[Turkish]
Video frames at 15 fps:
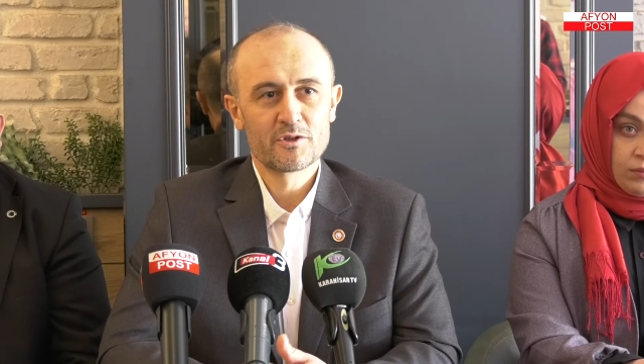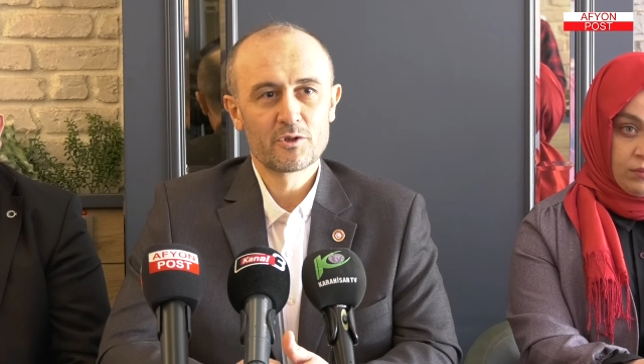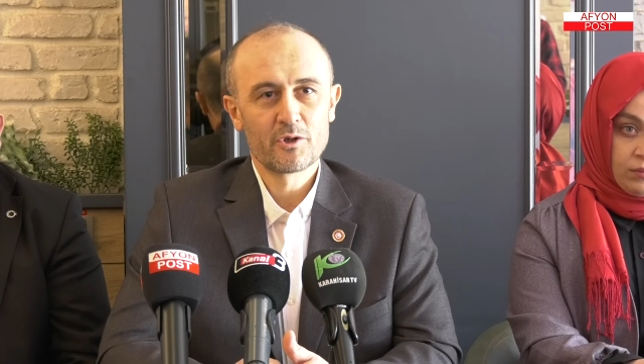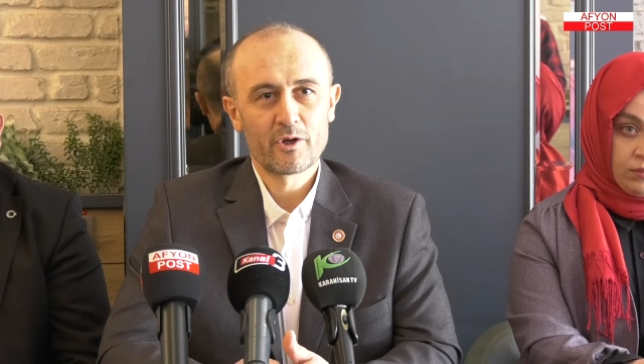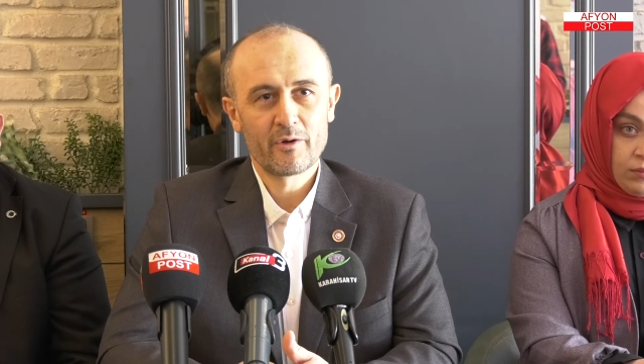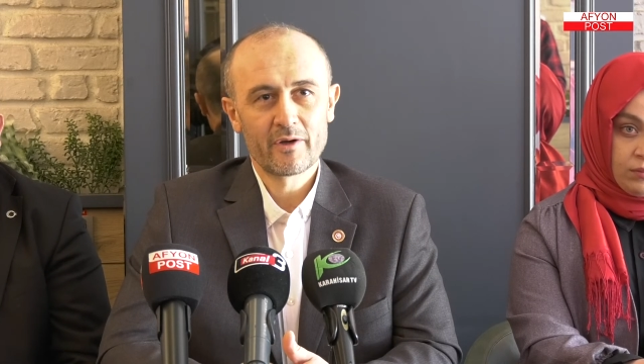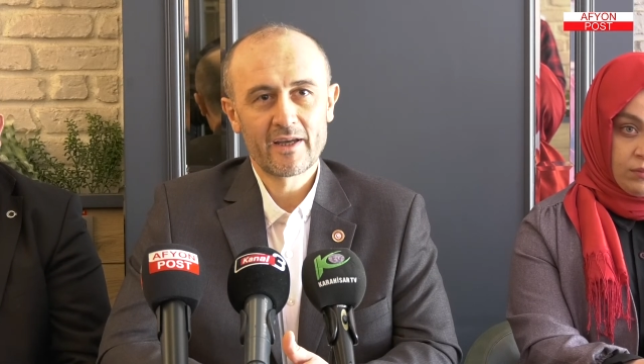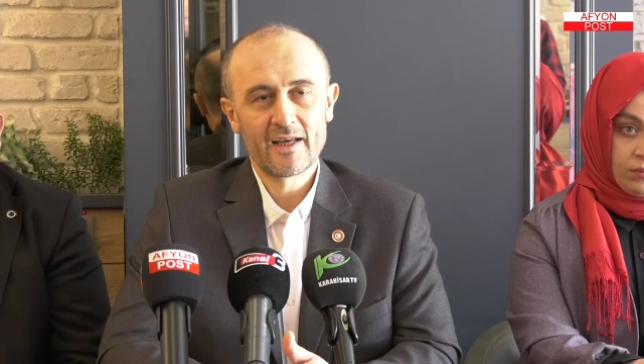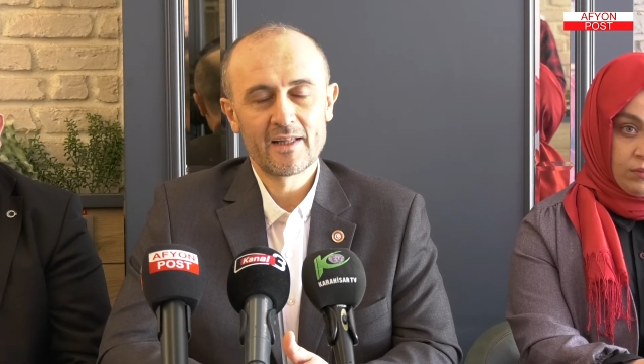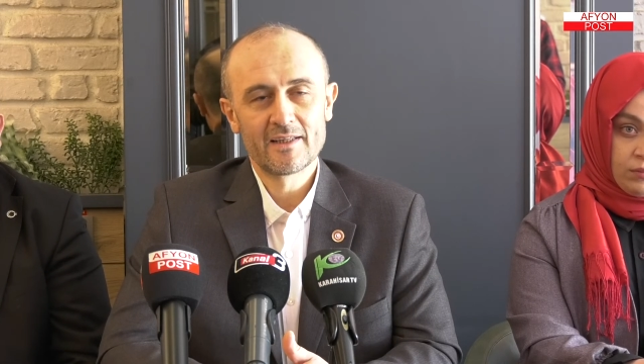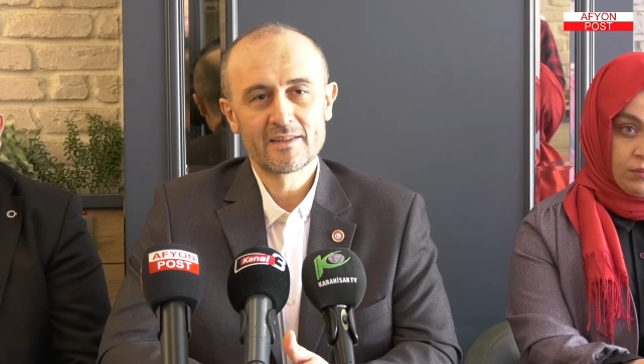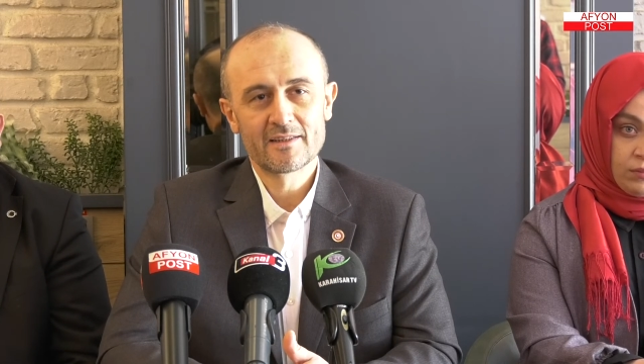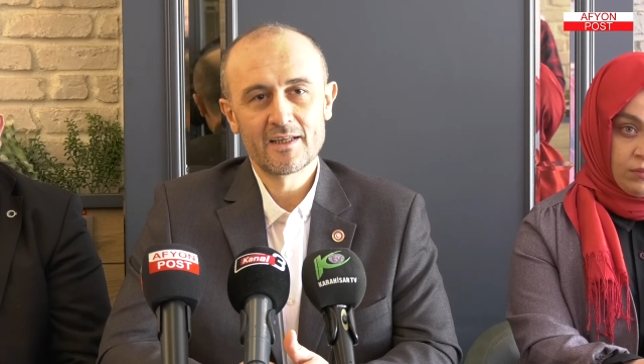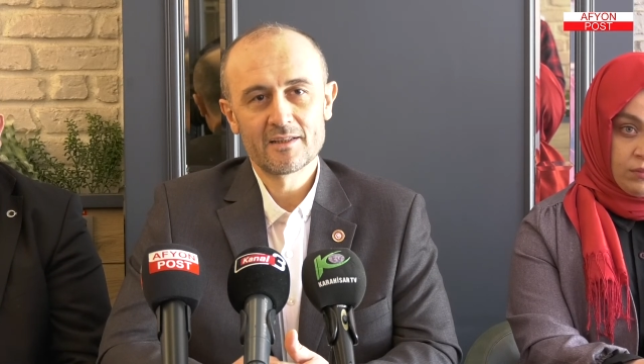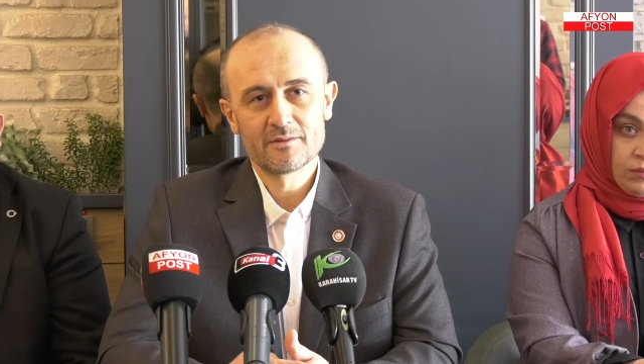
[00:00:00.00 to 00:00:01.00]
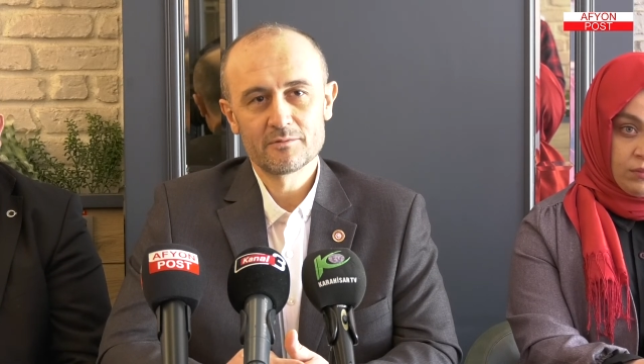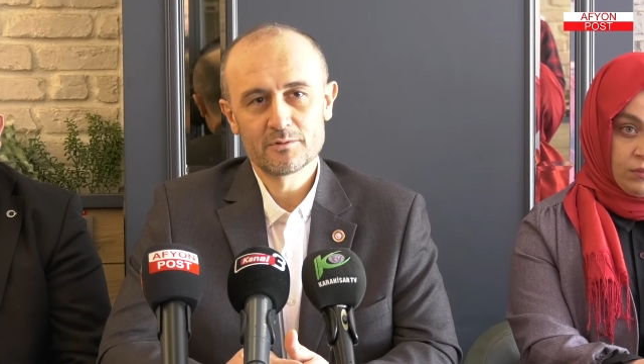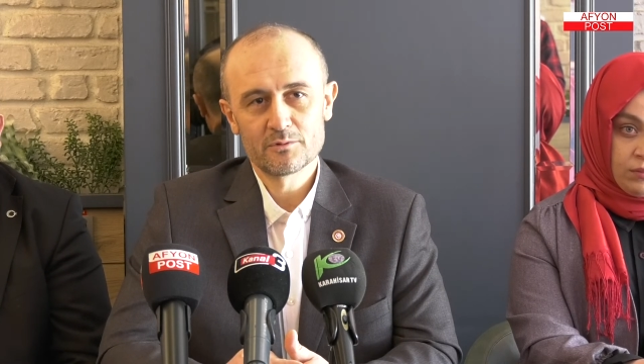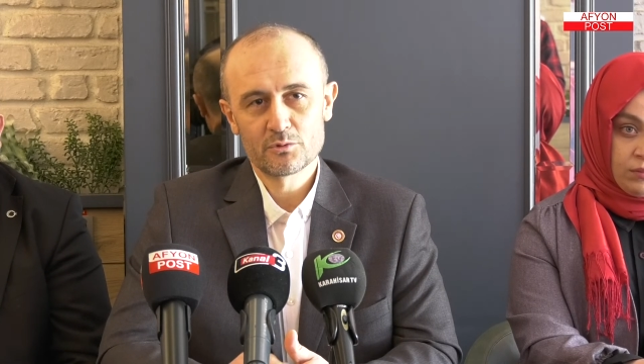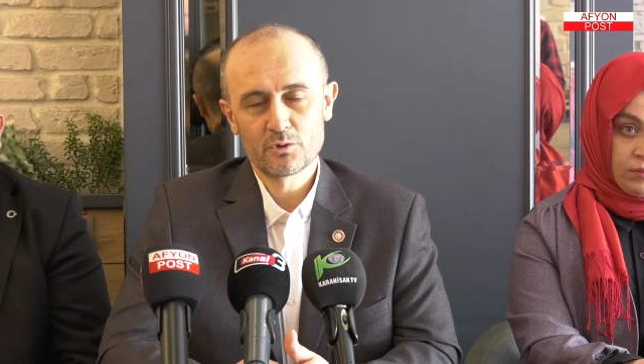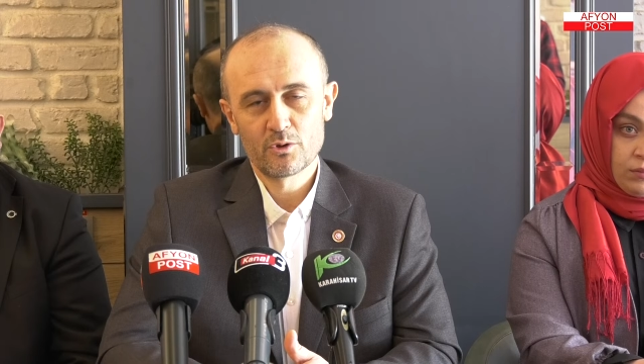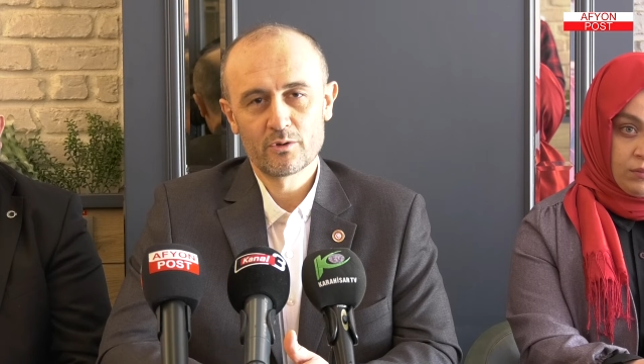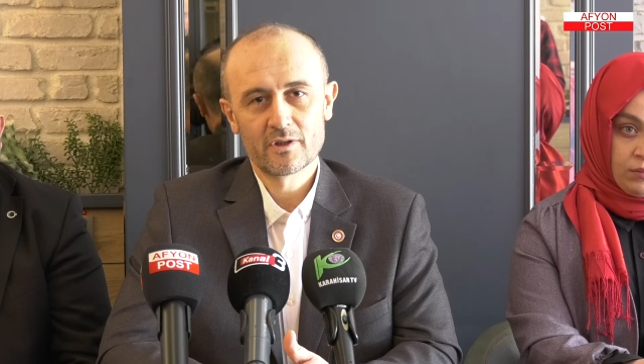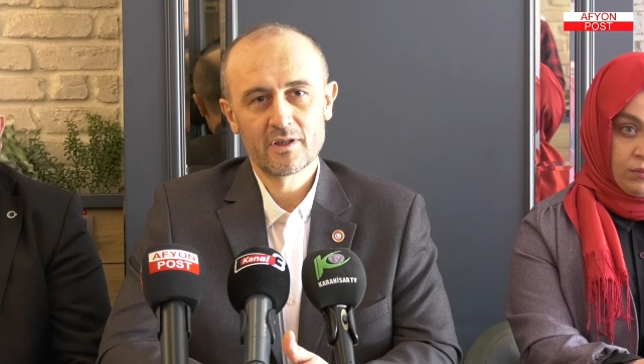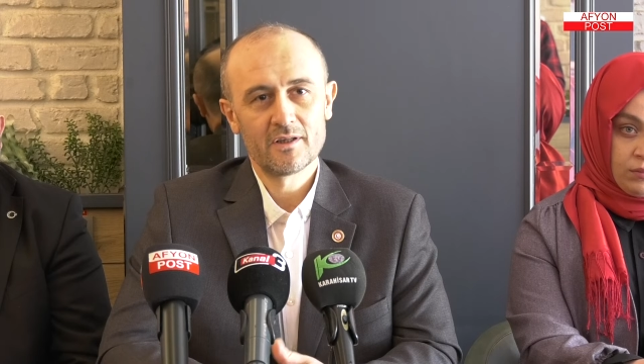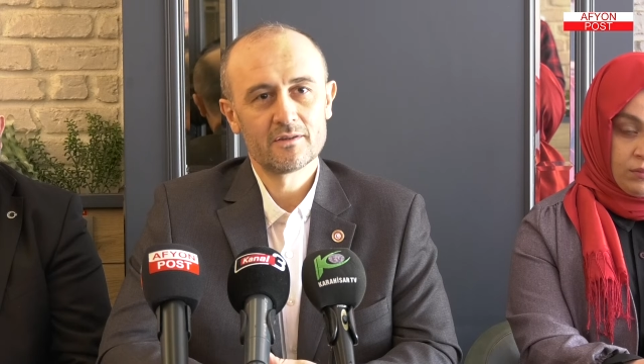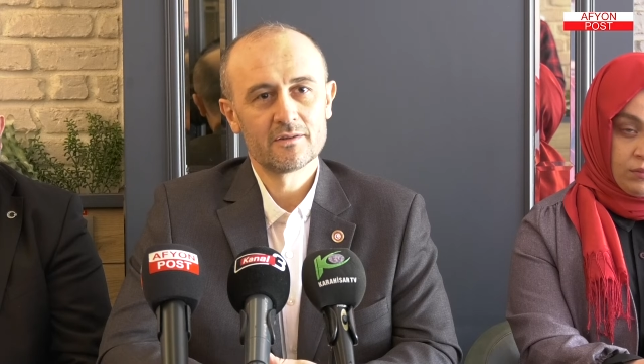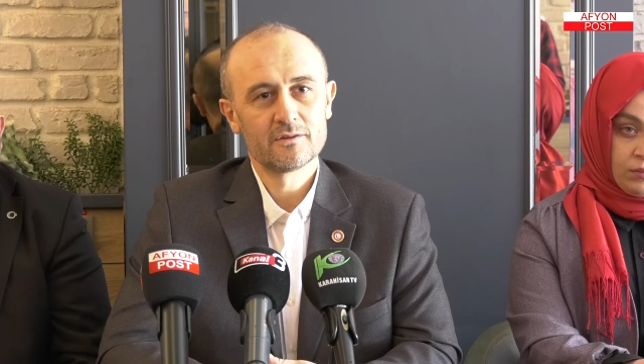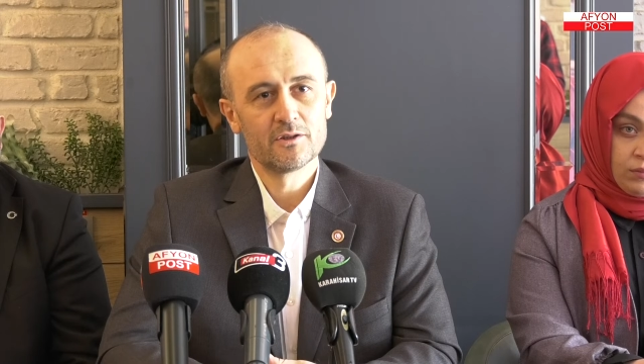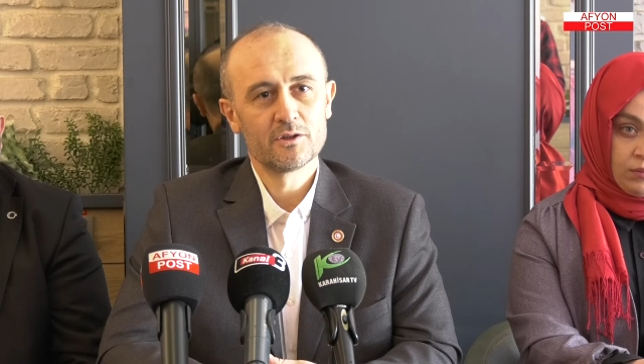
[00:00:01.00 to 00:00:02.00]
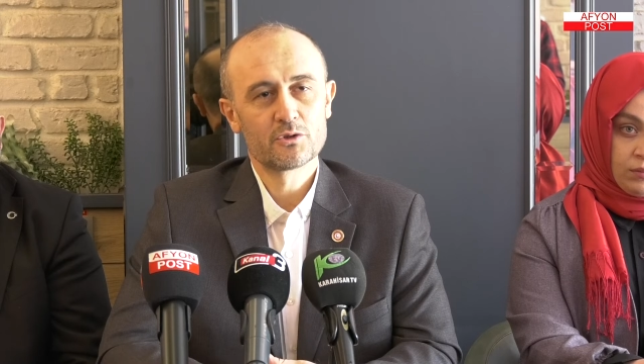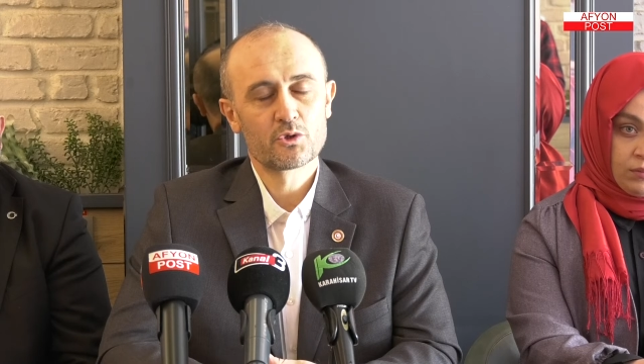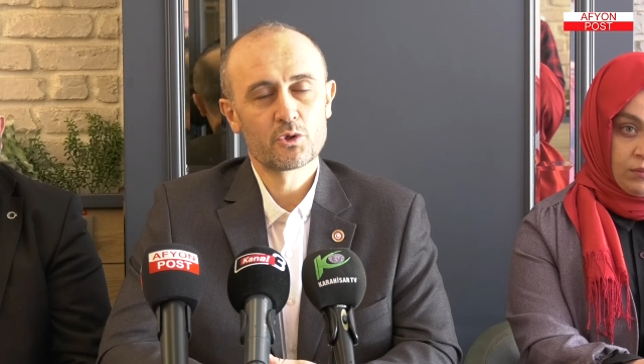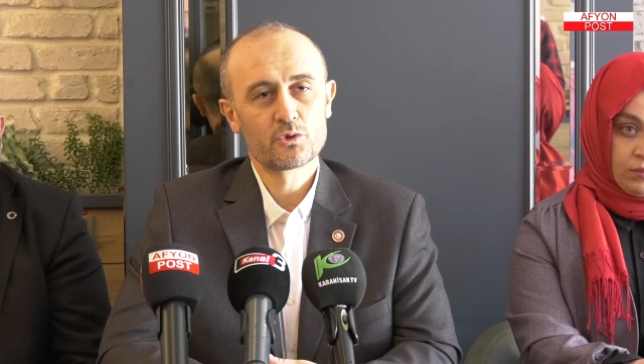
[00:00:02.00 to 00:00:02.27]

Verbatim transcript: Biz göreve geldikten sonra e,